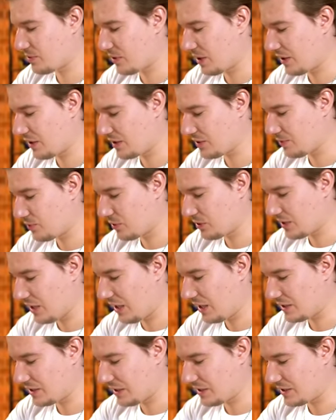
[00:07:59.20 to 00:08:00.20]
so an, als würde ich
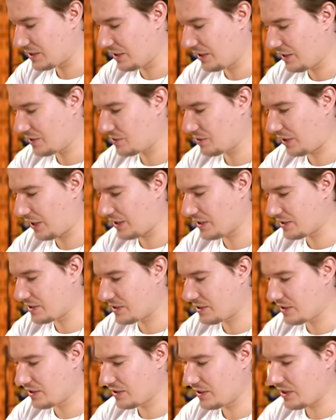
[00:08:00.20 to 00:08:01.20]
Altarts hier links und rechts
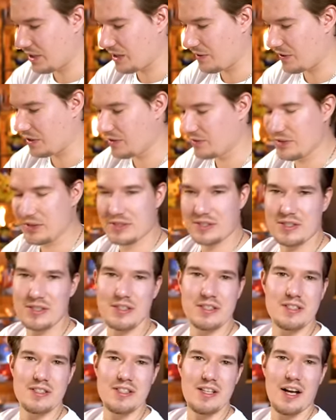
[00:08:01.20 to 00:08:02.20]
ziehen, aber irgendwie ziehe
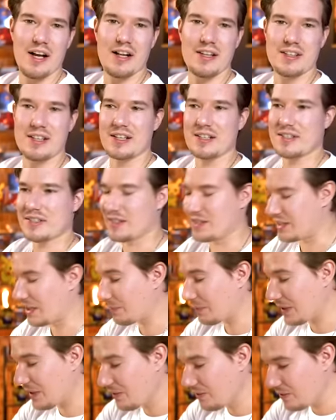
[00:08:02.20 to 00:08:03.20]
ich nie Altarts. Ich
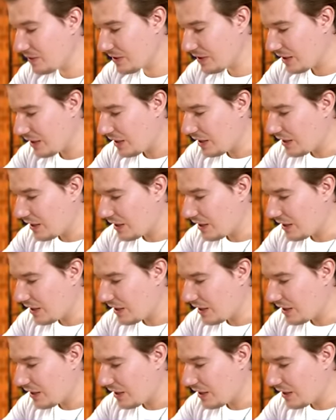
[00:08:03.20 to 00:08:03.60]
habe irgendwie,